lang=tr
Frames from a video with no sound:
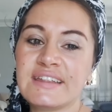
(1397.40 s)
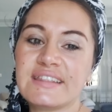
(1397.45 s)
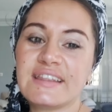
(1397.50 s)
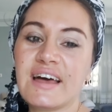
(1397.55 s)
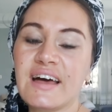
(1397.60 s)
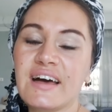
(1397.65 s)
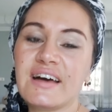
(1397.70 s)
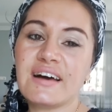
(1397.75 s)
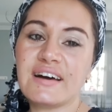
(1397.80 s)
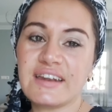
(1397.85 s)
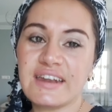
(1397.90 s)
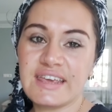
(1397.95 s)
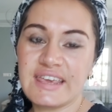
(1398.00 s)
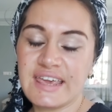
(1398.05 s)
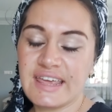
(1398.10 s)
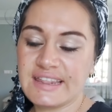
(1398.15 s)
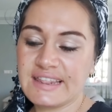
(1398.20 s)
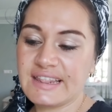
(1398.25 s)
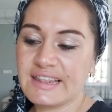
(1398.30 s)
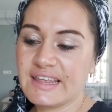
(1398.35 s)
daha
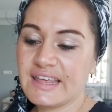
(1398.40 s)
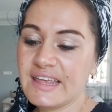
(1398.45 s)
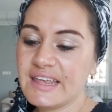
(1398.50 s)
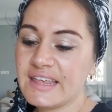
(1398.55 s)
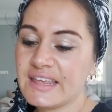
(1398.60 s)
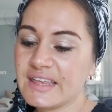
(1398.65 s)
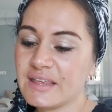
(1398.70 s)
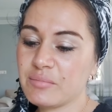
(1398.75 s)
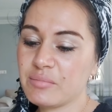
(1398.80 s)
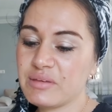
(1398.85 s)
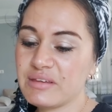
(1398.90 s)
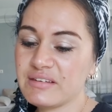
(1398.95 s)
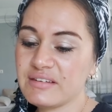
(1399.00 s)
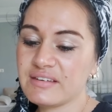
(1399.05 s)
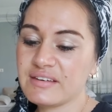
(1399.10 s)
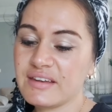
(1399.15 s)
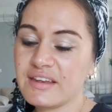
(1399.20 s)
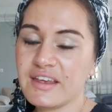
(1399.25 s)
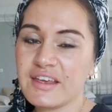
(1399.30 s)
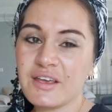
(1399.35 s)
hareketli
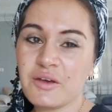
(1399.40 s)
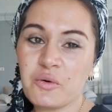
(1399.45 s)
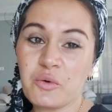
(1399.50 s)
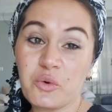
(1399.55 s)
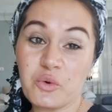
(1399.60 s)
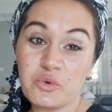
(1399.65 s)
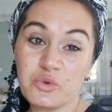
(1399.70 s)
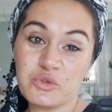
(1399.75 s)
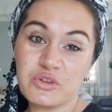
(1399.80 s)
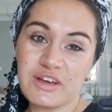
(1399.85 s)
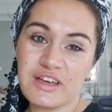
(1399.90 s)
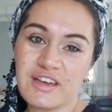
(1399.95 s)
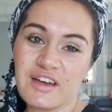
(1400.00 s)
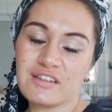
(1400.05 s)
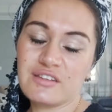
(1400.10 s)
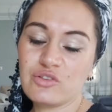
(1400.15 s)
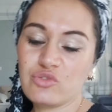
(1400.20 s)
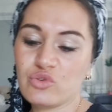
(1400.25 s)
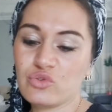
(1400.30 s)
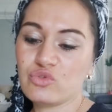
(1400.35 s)
bir oyun
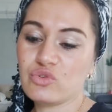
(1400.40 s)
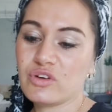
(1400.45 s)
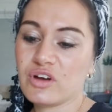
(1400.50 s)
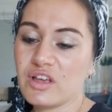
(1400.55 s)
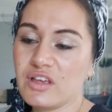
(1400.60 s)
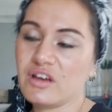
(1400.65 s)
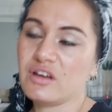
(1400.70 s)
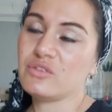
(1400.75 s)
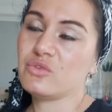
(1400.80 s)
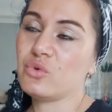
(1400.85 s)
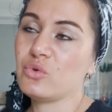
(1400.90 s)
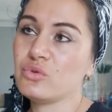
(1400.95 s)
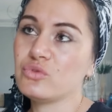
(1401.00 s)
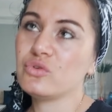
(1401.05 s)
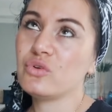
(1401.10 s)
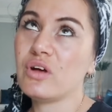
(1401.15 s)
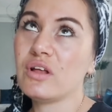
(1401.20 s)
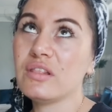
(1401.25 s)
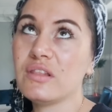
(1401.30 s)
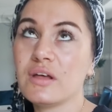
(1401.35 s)
hayatı, çocuk hayatı
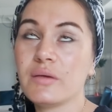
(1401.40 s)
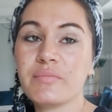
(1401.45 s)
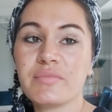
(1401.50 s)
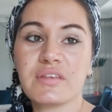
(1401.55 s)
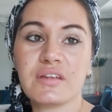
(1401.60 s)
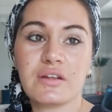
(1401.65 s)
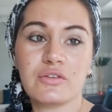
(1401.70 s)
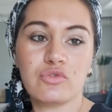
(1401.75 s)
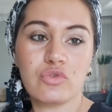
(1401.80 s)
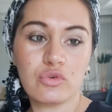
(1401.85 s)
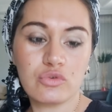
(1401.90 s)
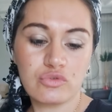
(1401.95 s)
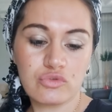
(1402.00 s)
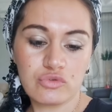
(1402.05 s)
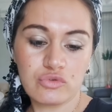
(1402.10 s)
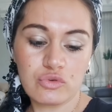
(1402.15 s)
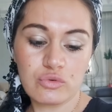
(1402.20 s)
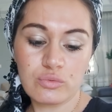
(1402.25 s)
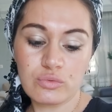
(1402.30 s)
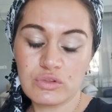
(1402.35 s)
oldu. Allah'ım sana
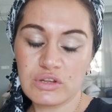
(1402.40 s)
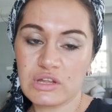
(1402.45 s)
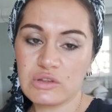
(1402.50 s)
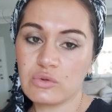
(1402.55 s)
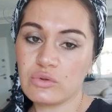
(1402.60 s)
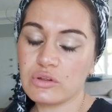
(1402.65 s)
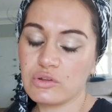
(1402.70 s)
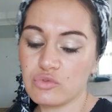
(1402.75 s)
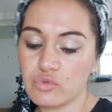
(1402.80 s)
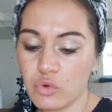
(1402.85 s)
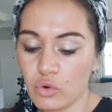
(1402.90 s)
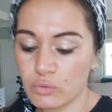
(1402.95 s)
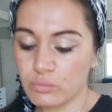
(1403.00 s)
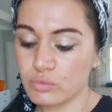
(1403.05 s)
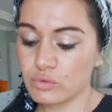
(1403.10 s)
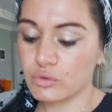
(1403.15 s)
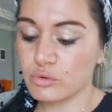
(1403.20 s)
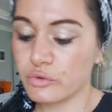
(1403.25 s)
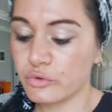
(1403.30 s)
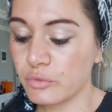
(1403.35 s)
çok şükür bundan dolayı
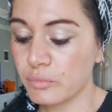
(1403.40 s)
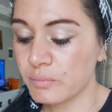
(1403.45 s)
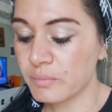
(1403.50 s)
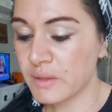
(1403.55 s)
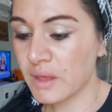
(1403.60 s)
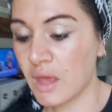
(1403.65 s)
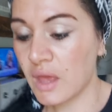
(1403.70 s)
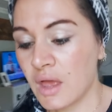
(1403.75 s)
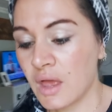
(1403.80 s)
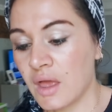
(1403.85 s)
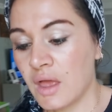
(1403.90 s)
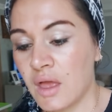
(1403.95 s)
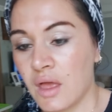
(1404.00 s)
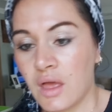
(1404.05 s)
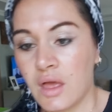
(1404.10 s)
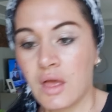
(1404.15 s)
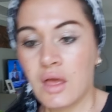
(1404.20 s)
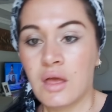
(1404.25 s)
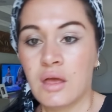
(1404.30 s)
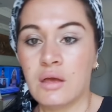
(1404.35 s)
çok mutluyum.
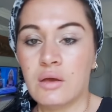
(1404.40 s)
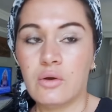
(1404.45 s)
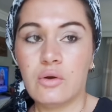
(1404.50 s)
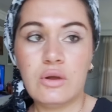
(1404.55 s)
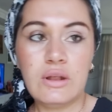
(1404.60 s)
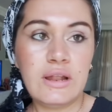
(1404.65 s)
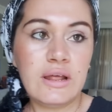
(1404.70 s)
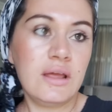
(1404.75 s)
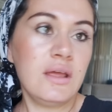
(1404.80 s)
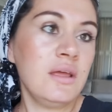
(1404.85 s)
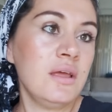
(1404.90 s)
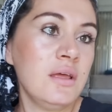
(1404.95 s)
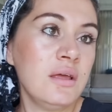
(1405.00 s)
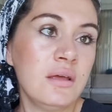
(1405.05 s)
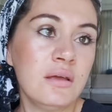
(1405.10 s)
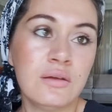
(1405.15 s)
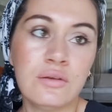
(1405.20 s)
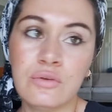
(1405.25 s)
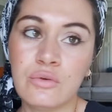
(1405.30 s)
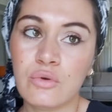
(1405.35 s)
Öyle
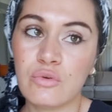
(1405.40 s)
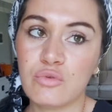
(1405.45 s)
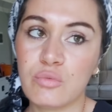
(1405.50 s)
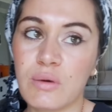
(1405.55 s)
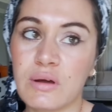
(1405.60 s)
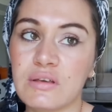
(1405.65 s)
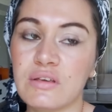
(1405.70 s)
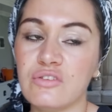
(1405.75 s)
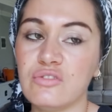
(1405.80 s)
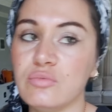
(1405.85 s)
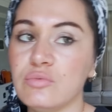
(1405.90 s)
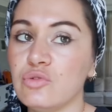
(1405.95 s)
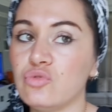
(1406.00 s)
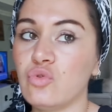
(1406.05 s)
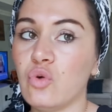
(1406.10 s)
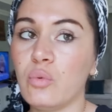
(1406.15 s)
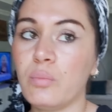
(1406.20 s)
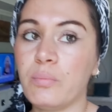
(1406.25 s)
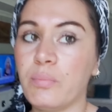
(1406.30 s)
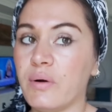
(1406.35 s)
göz
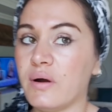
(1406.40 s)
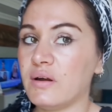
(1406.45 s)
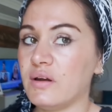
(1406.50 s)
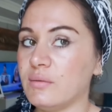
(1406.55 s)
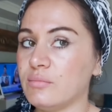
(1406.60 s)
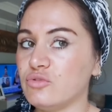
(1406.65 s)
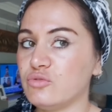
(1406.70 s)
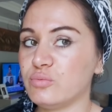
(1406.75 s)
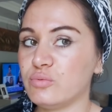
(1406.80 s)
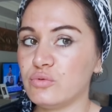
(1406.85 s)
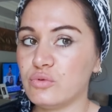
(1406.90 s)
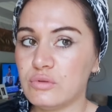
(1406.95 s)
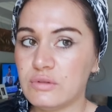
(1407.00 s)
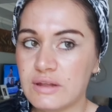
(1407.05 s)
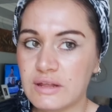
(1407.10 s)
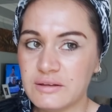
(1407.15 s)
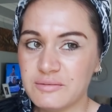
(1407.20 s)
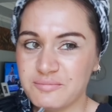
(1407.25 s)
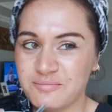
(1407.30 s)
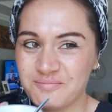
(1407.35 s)
makyajım da çok mu parlamış
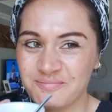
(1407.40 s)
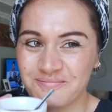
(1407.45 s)
bugün ne?